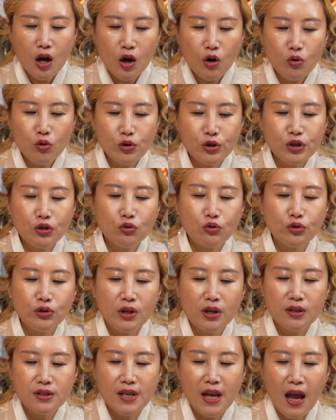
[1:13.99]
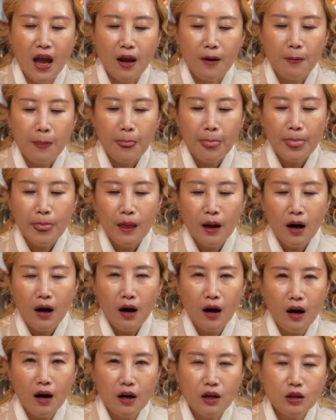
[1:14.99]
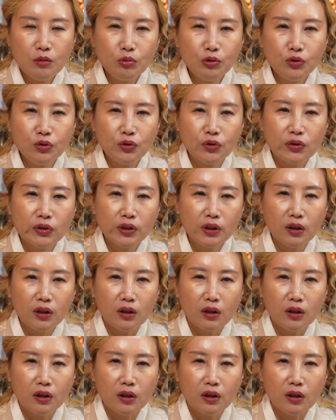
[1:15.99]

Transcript: 99년생 어, 이분들은